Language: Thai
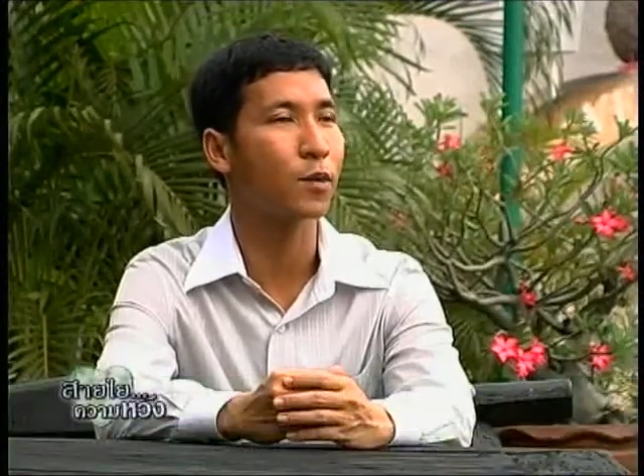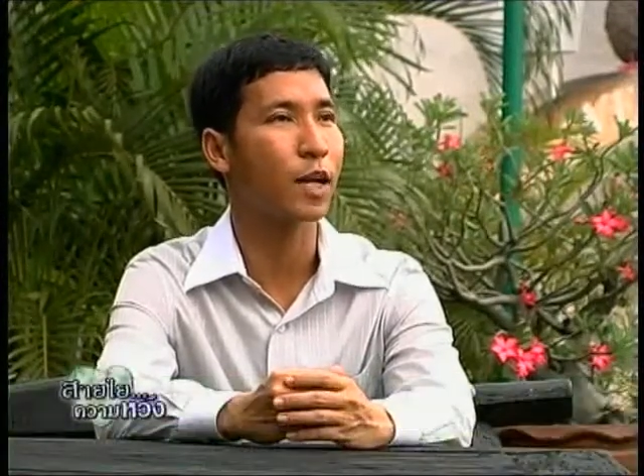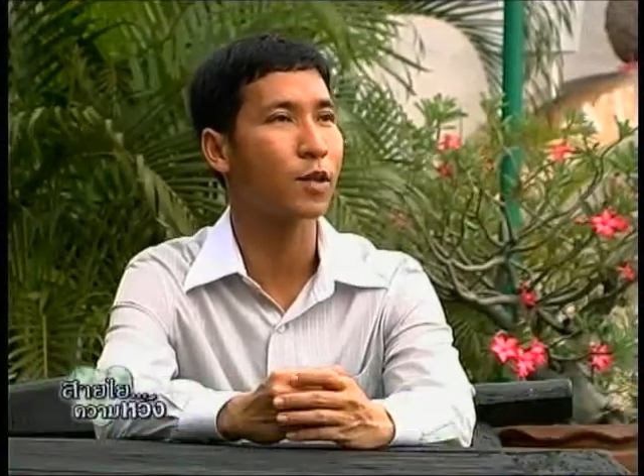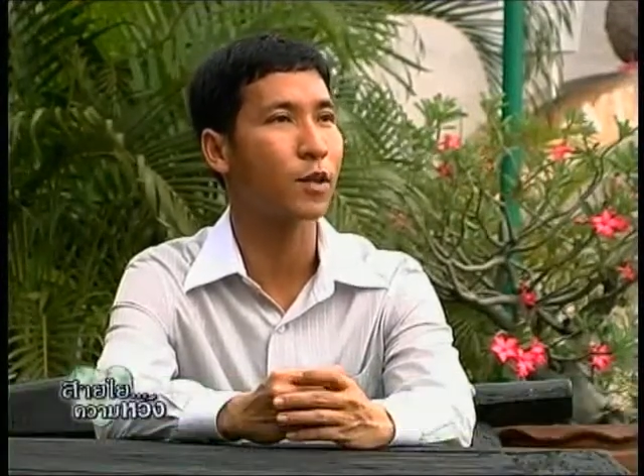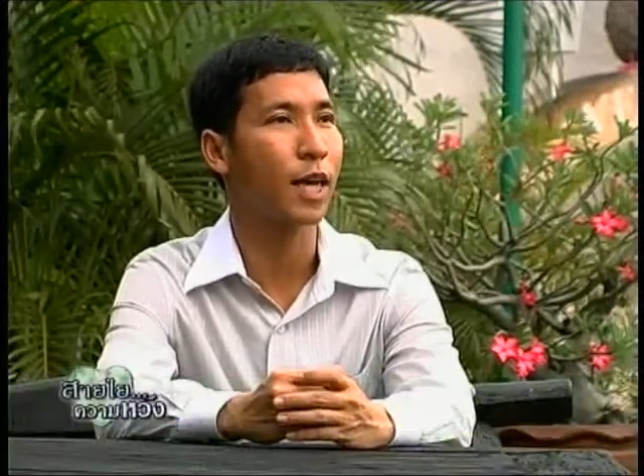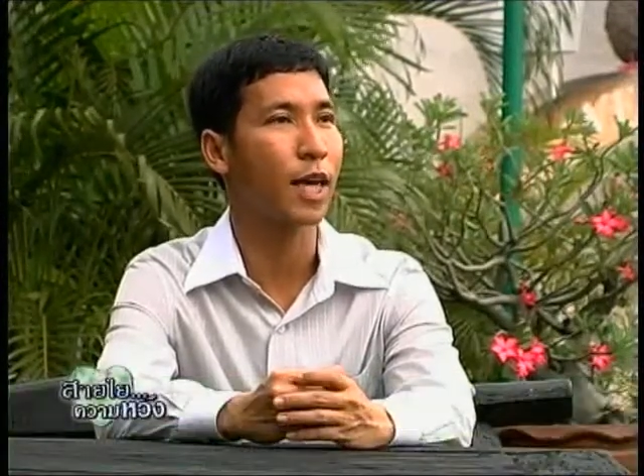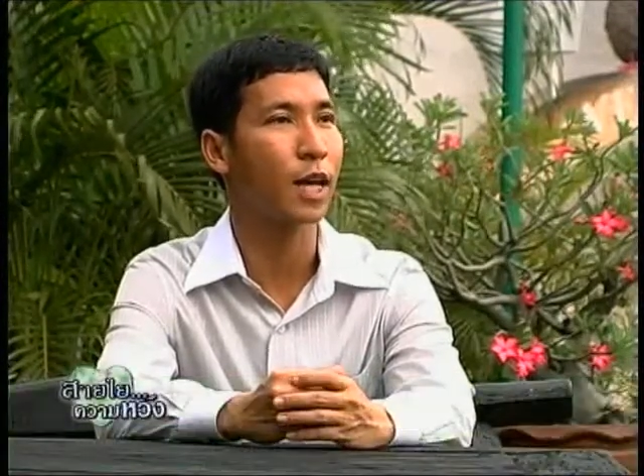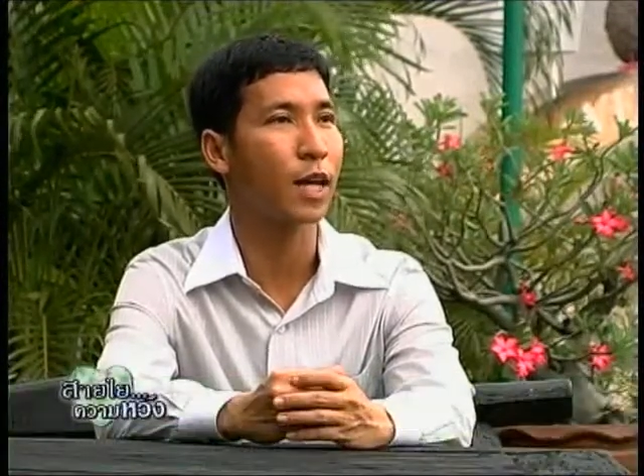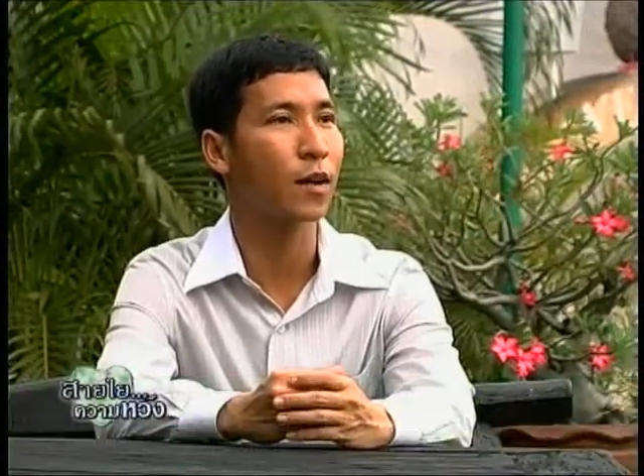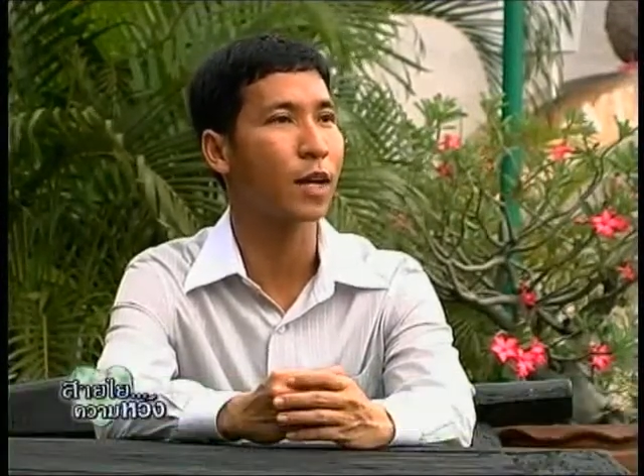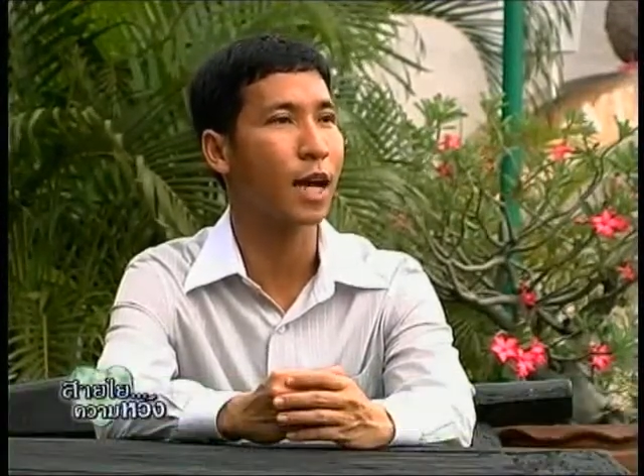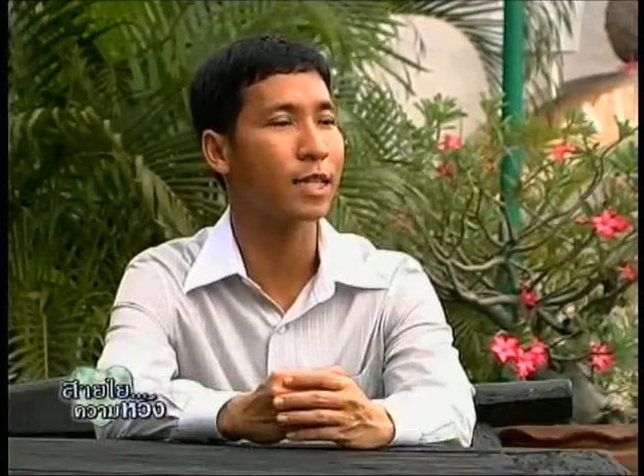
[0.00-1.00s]
ดูแลตนเอง
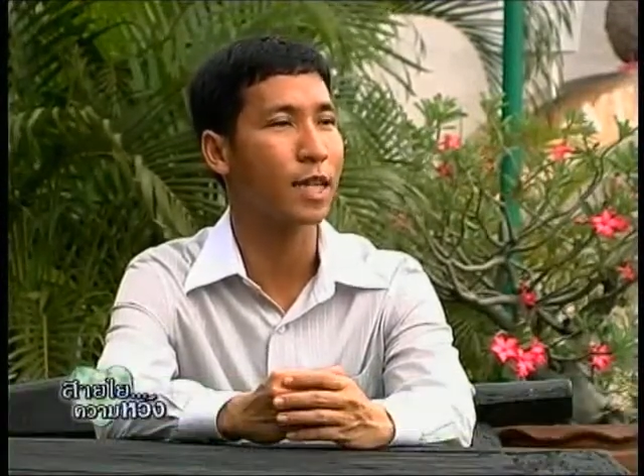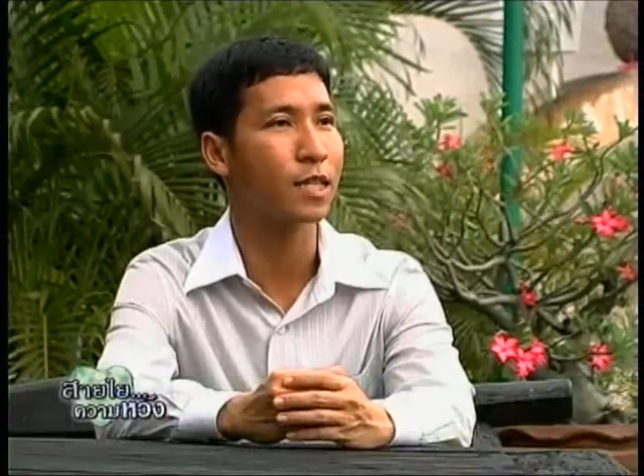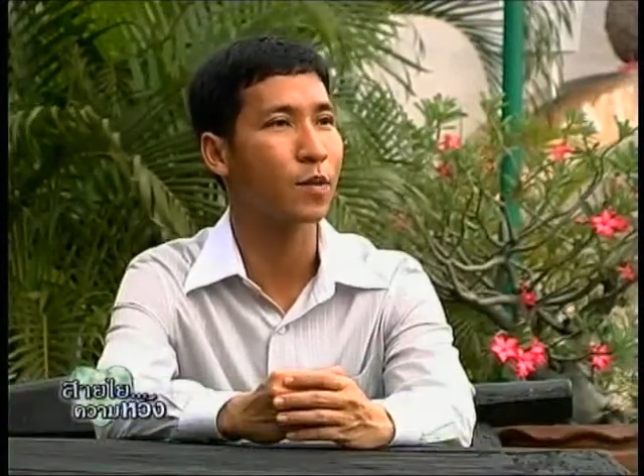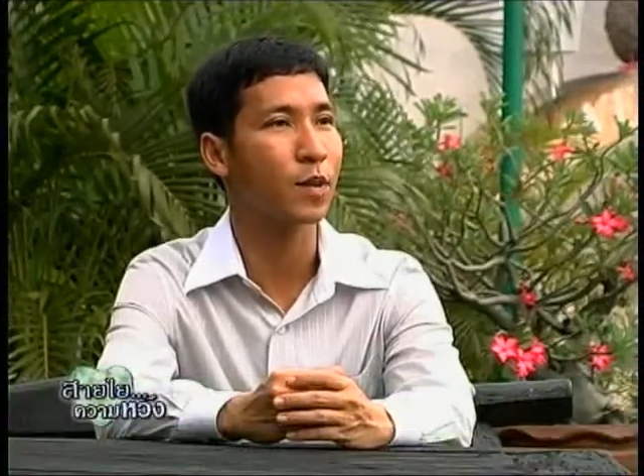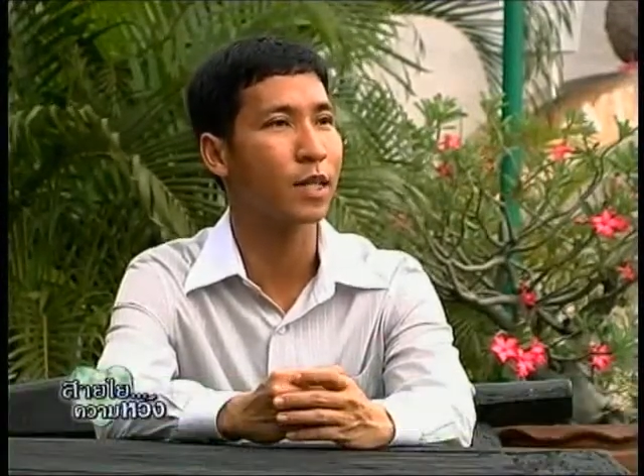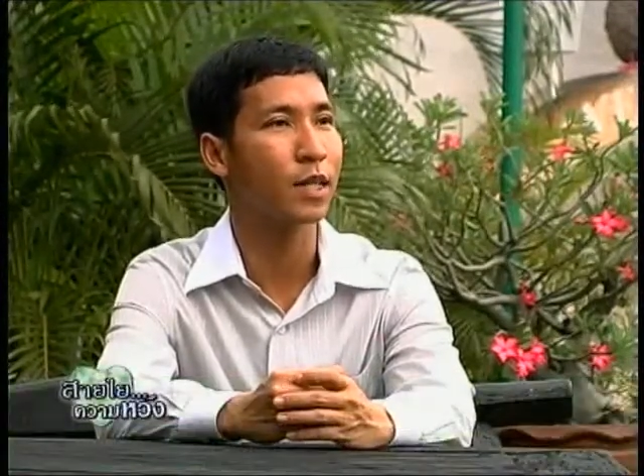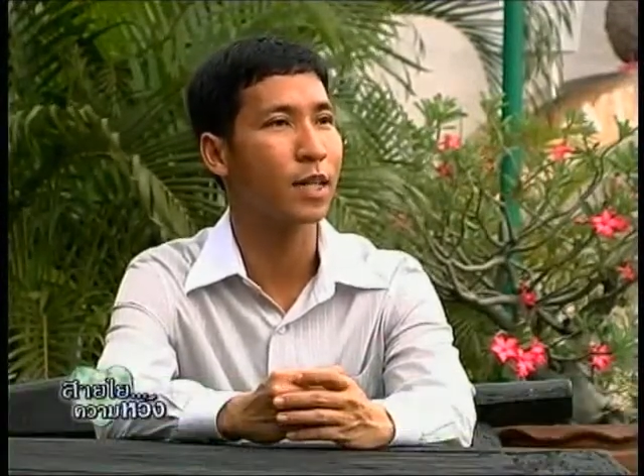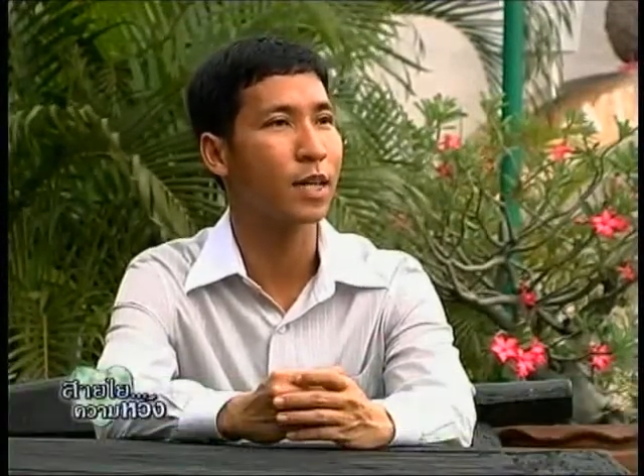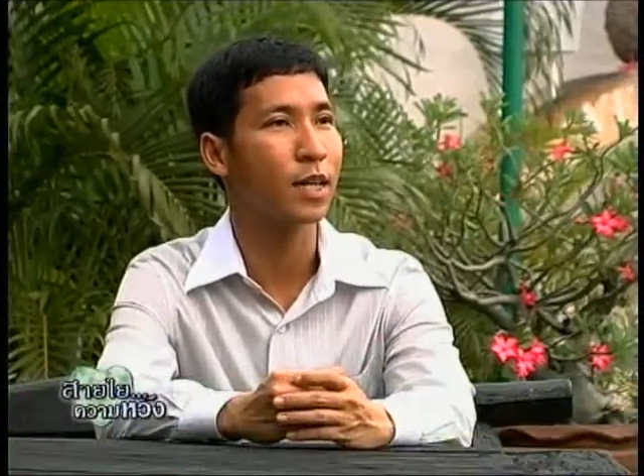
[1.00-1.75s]
แล้วก็การใช้ชีวิต